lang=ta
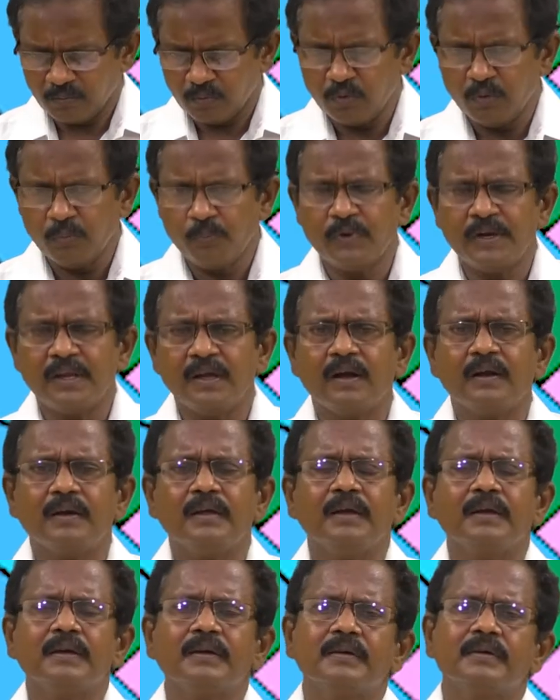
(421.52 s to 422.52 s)
உருப்படியான
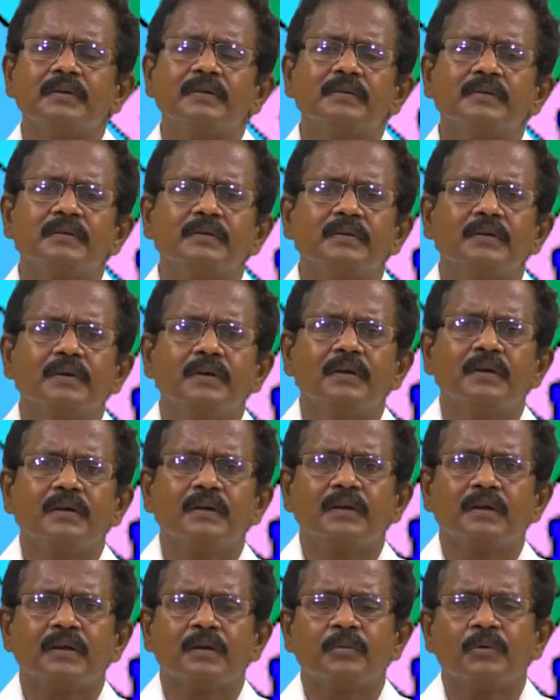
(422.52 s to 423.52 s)

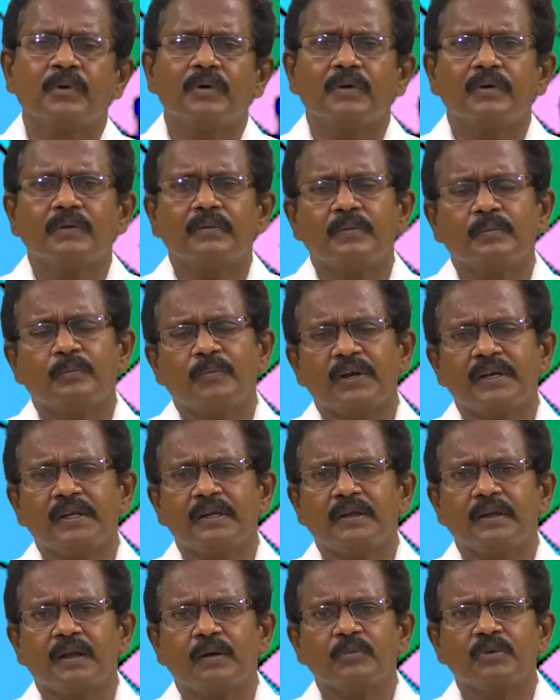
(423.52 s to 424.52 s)
நம்ம
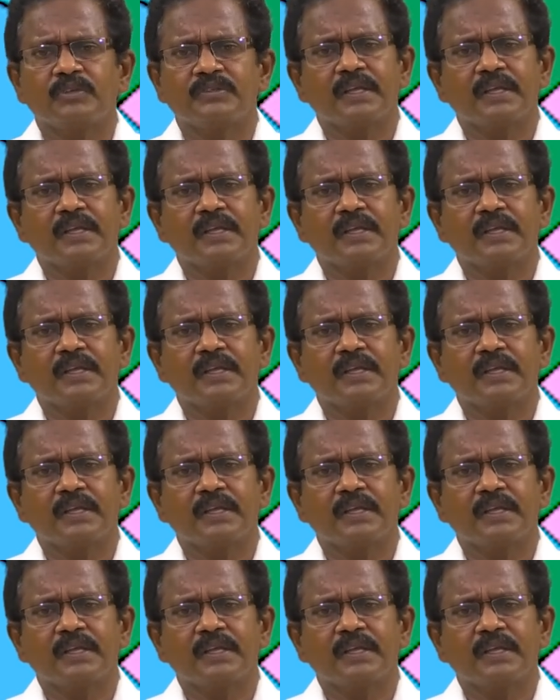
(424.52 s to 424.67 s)
பணியை நம்ம